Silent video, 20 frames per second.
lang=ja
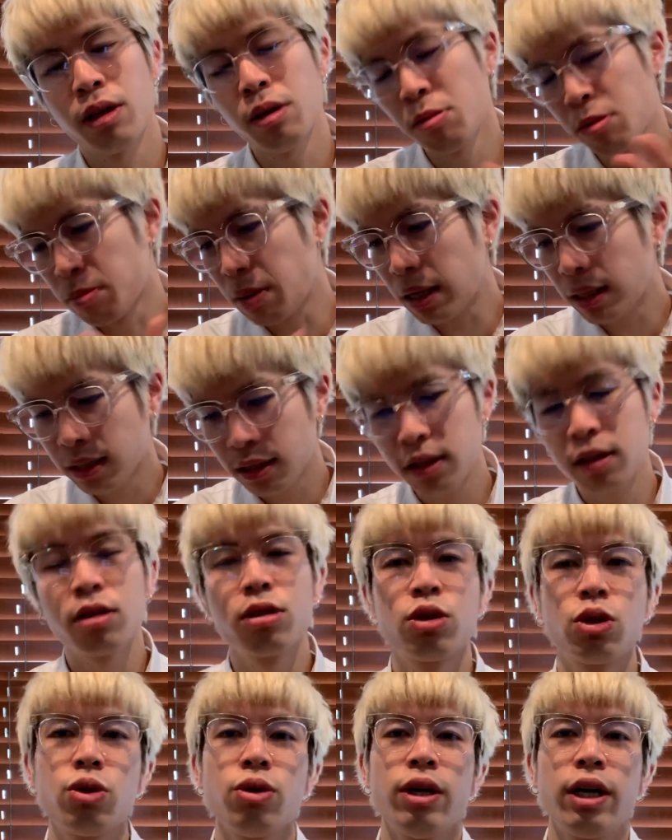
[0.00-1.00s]
でも全く
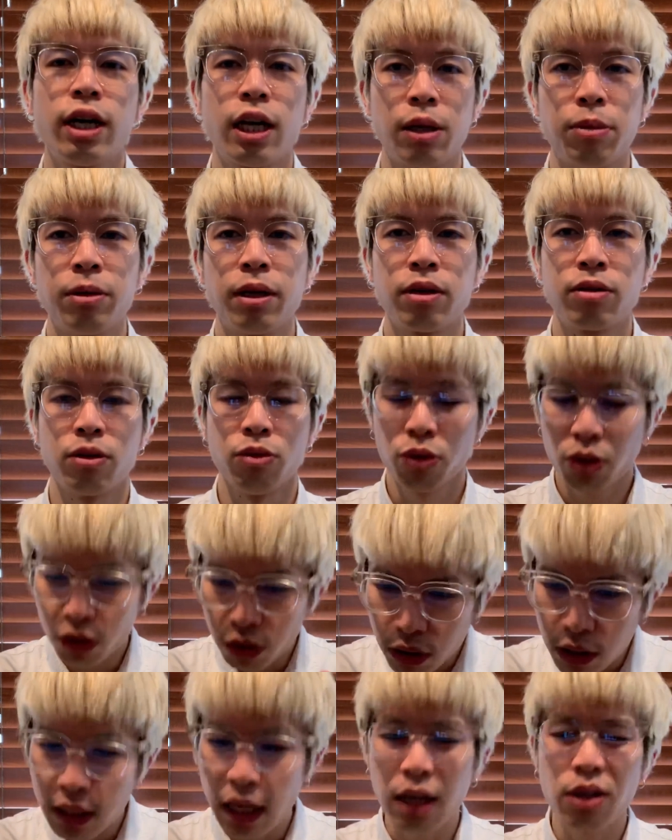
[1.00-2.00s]
クソ映画でもなくて、普
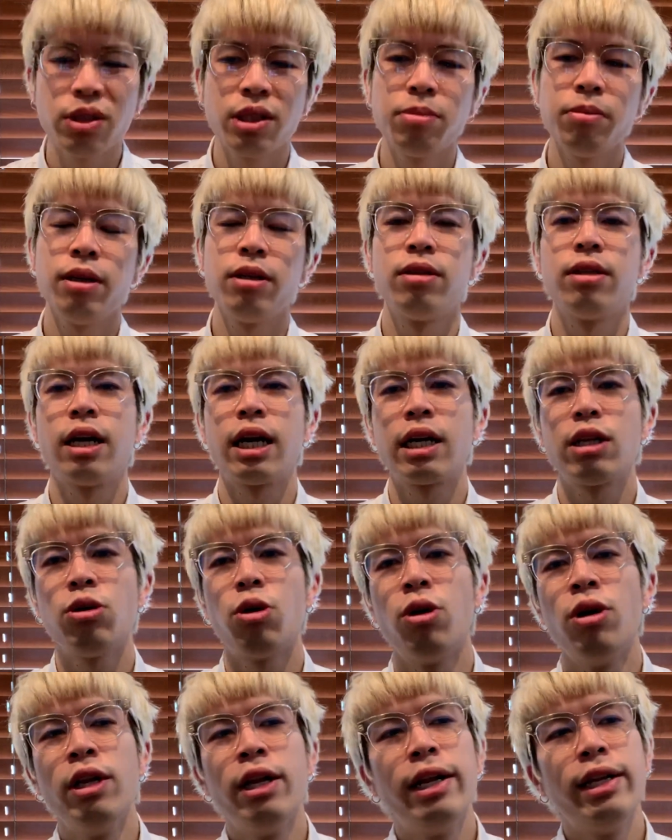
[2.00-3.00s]
通に楽しめるんだけ
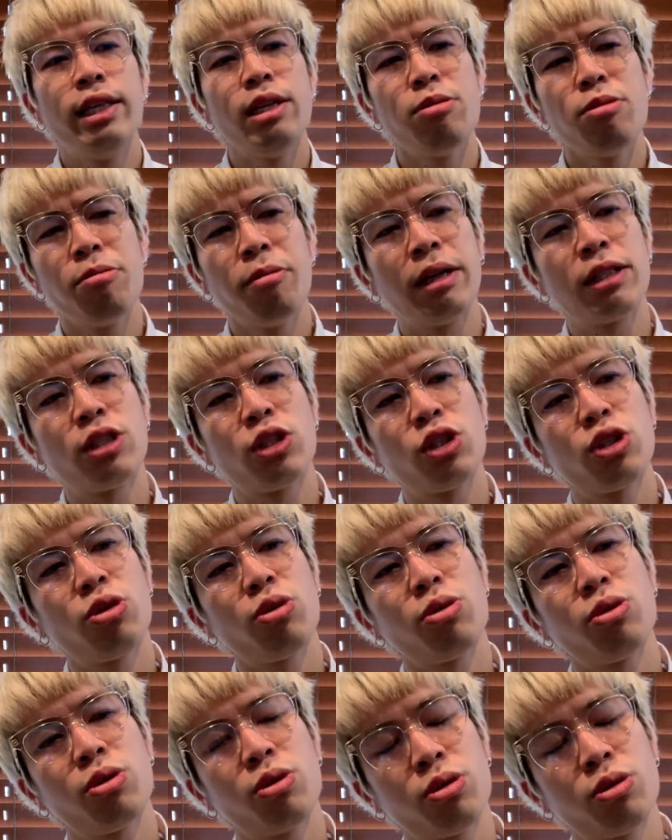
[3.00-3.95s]
ど、でもまあ、ちょっ